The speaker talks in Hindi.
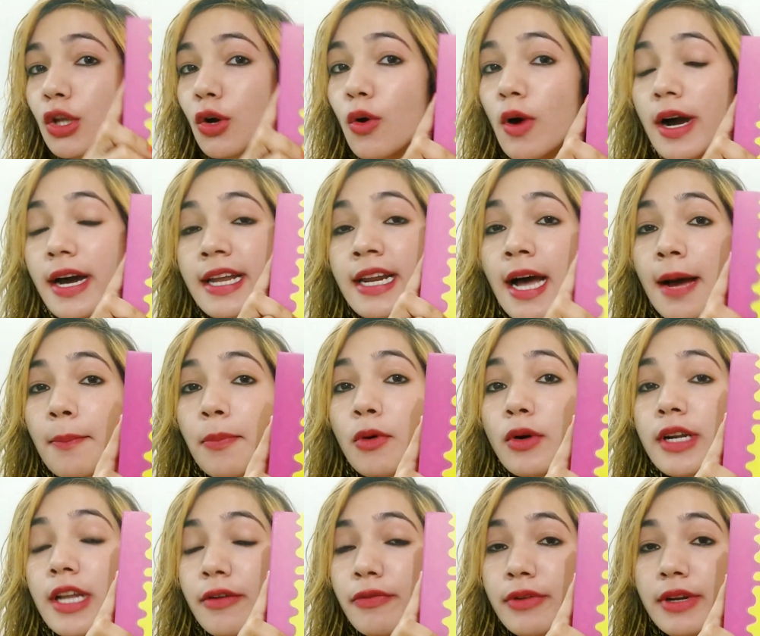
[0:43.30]
तो अगर
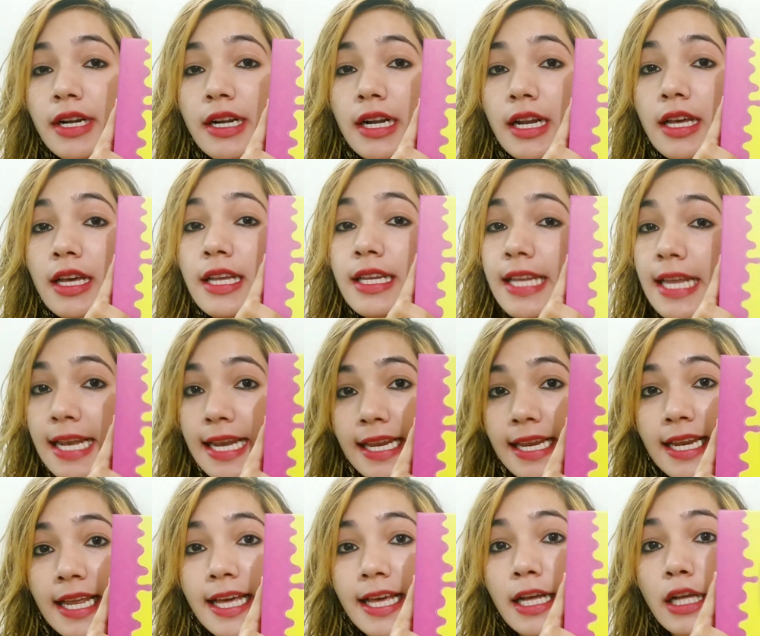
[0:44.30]
आपको डेफिनेट ये
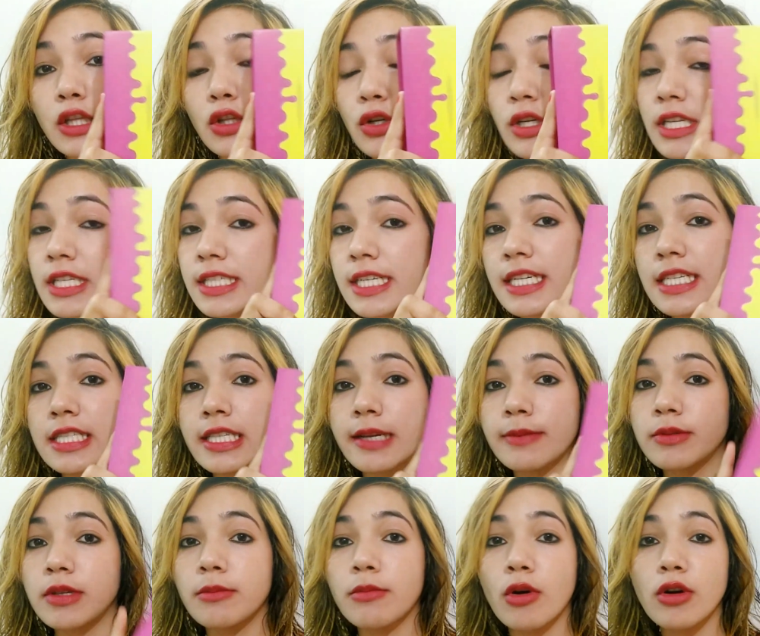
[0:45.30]
लेना है तो नीचे
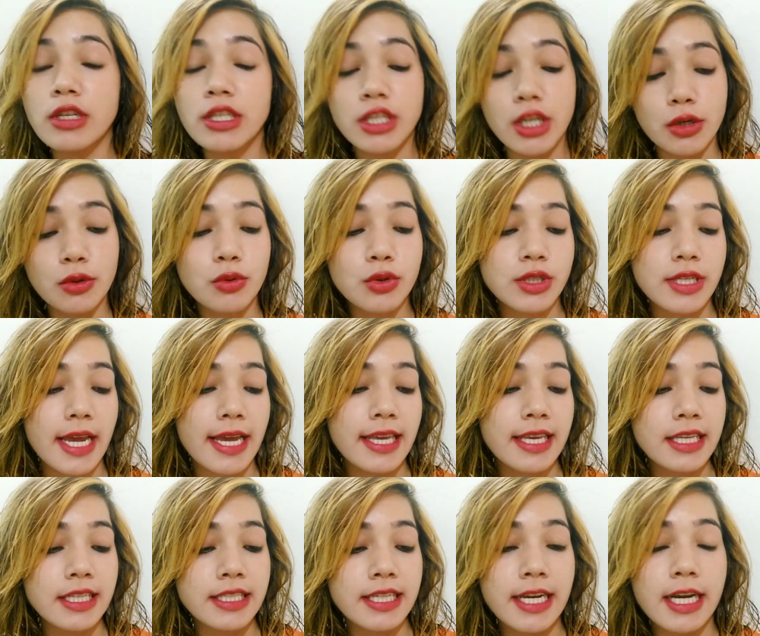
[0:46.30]
डिस्क्रिप्शन बॉक्स जरूर
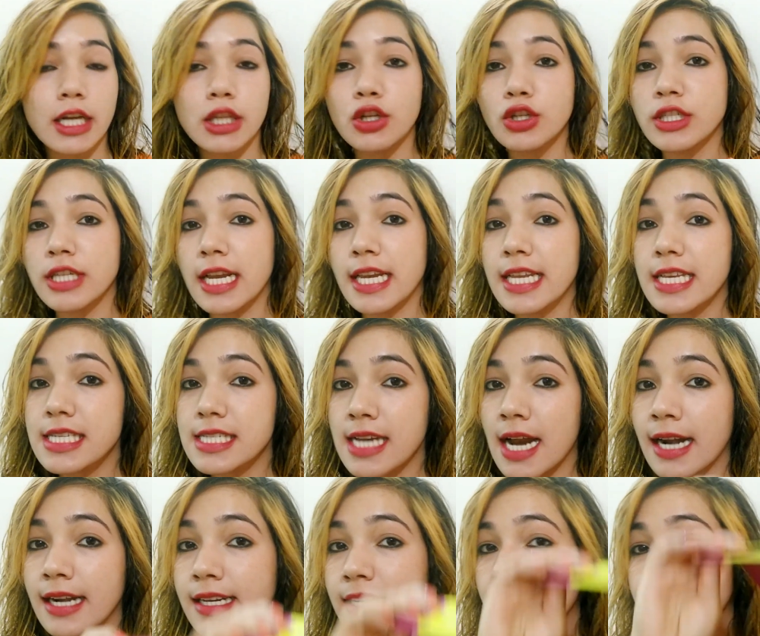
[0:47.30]
चेक कीजिएगा तो चलिए
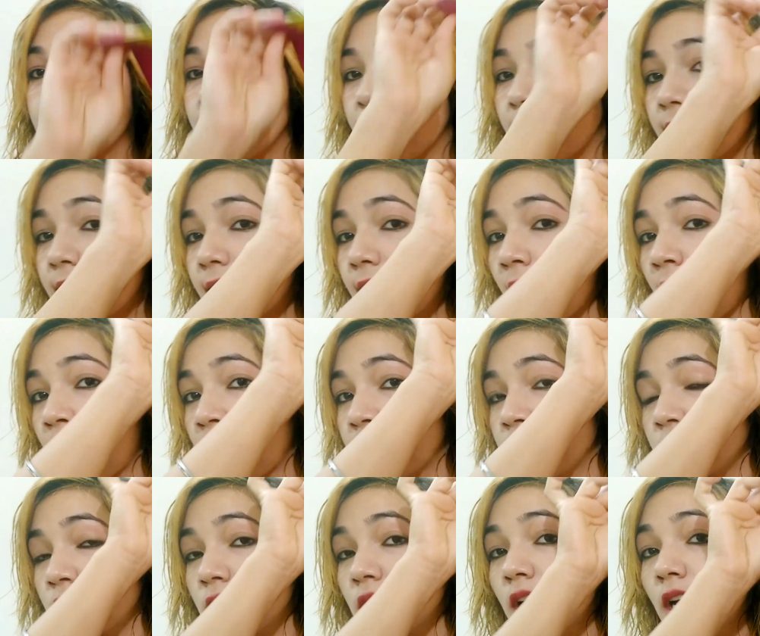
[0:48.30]
स्टार्ट करते हैं कि
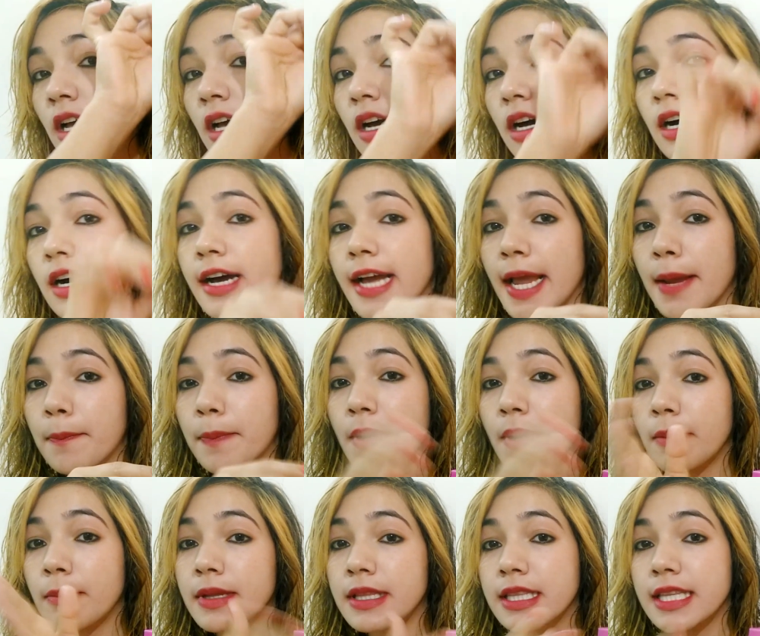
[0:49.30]
आज
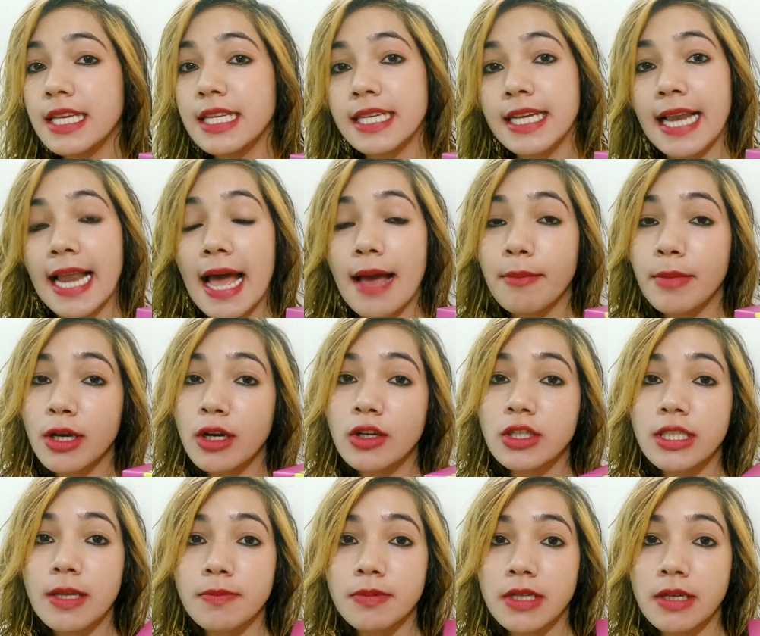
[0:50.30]
अप्रैल मंथ के ग्लैमी
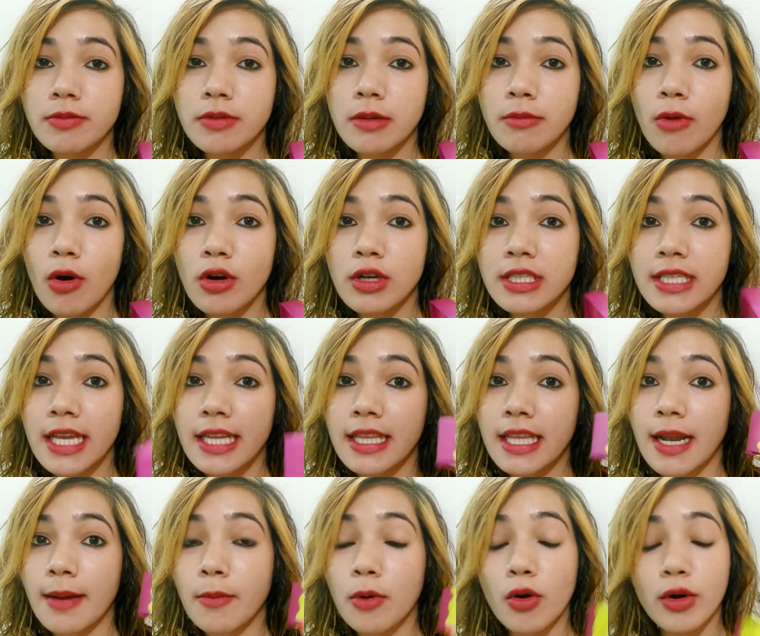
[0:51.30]
और सब्सक्रिप्शन बॉक्स के
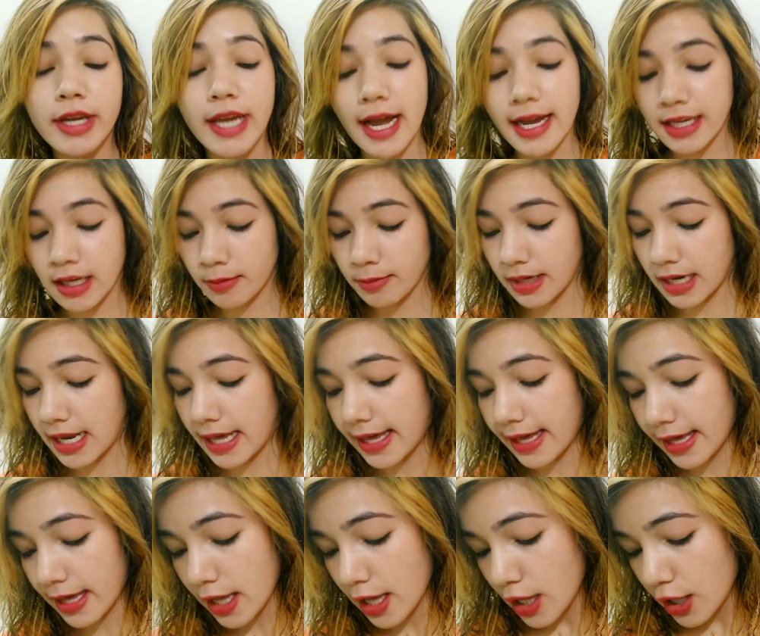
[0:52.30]
अंदर हमको क्या क्या मिला
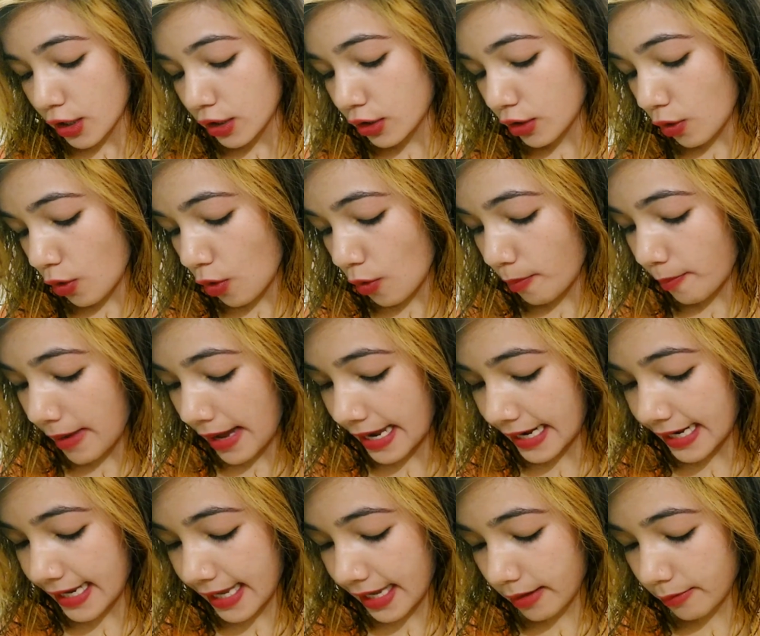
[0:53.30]
है तो
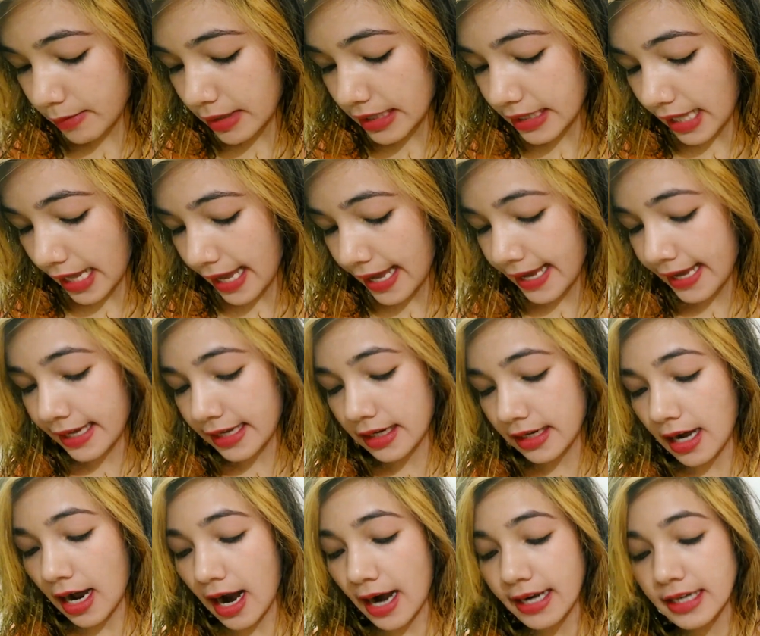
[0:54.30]
पहले मिलता है
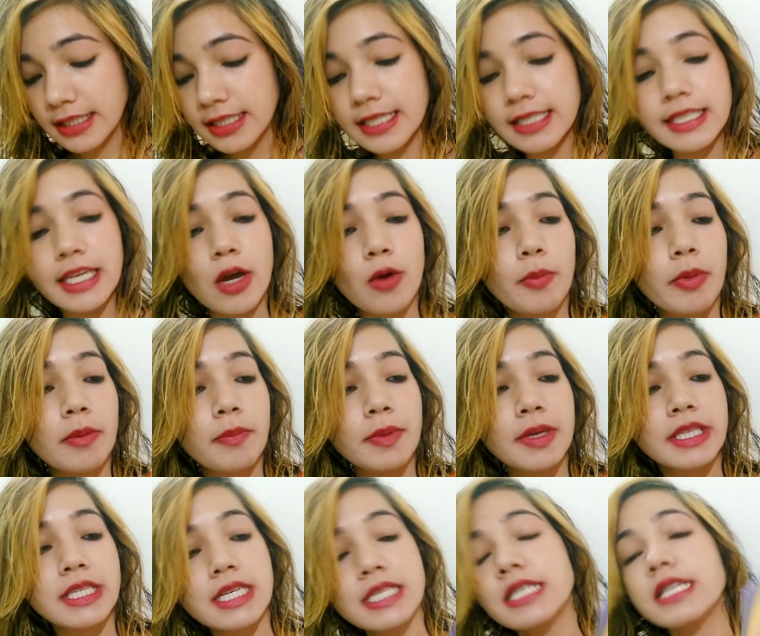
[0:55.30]
एक कार्ड जिसके ऊपर
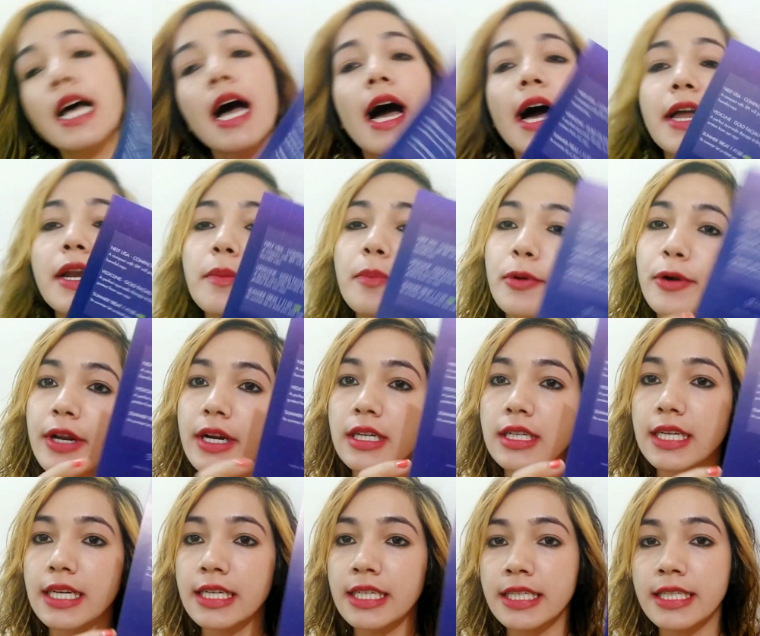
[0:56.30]
पीछे सारे
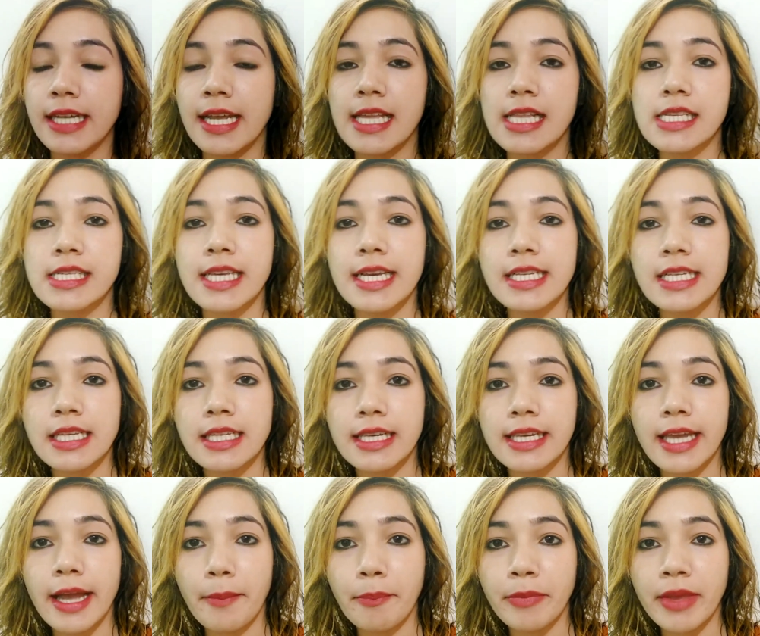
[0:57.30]
प्रोडक्ट की डिटेल्स हैं
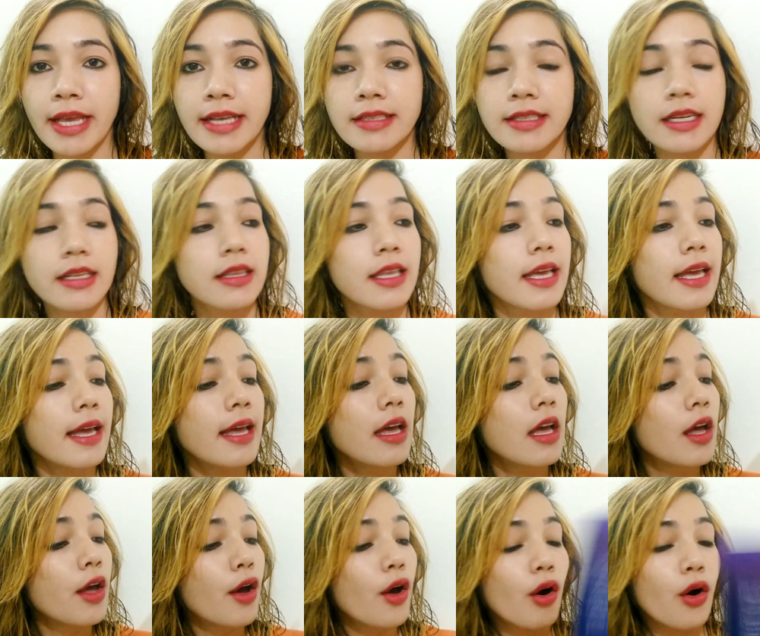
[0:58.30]
जैसे कि आप देख सकते
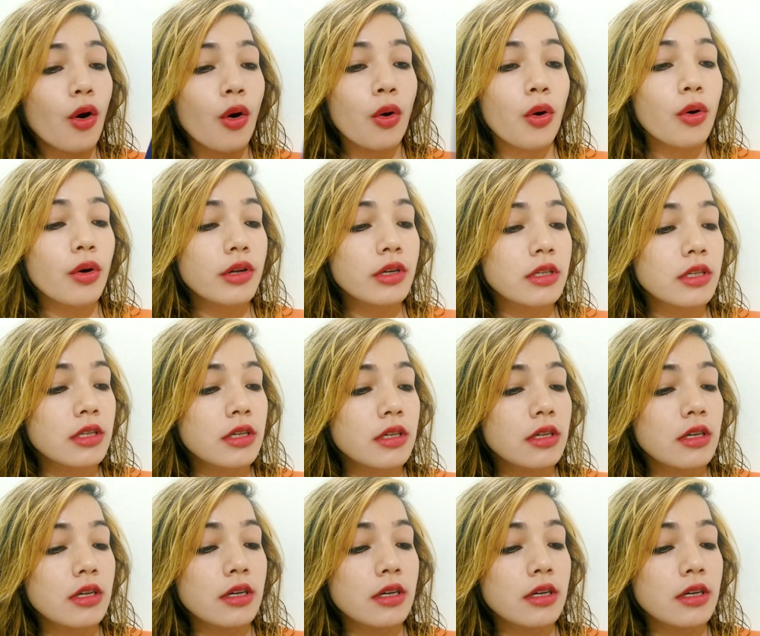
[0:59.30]
हैं और